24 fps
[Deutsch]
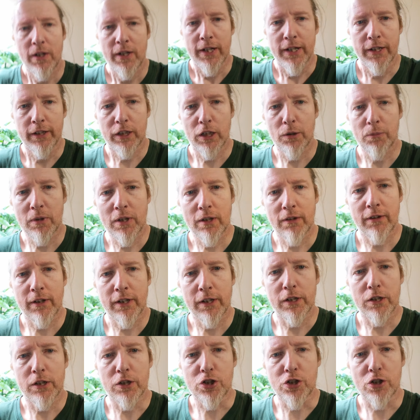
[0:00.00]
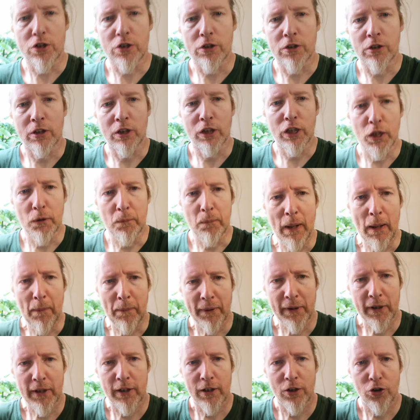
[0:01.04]
Hinter mir seht ihr schon die
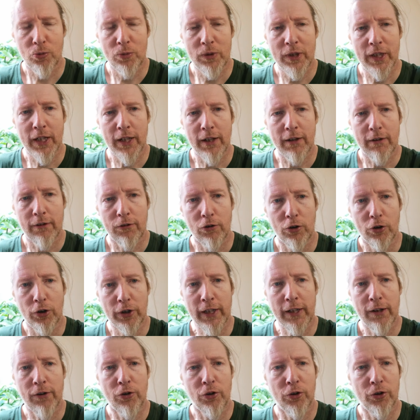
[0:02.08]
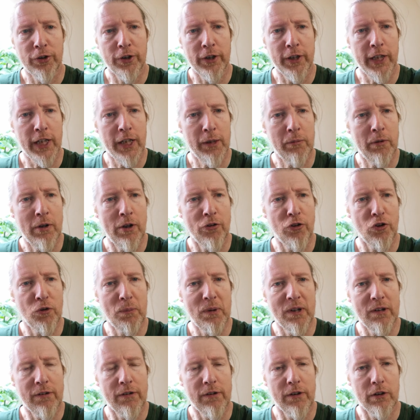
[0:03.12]
Paprikas, um die geht es heute eher mal so ein
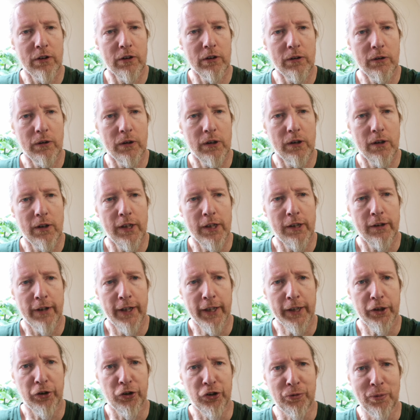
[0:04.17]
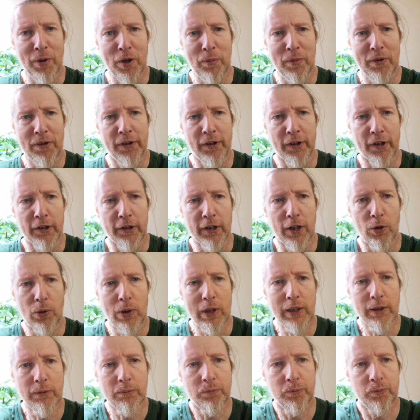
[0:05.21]
bisschen. Ich zeige euch mal ein bisschen
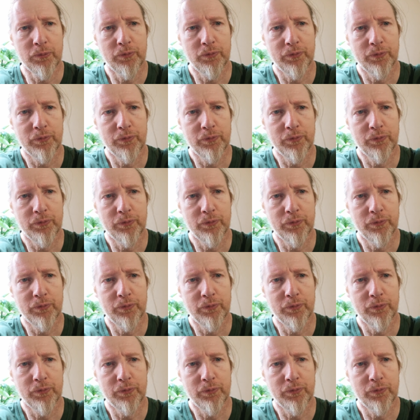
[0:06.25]
genauer.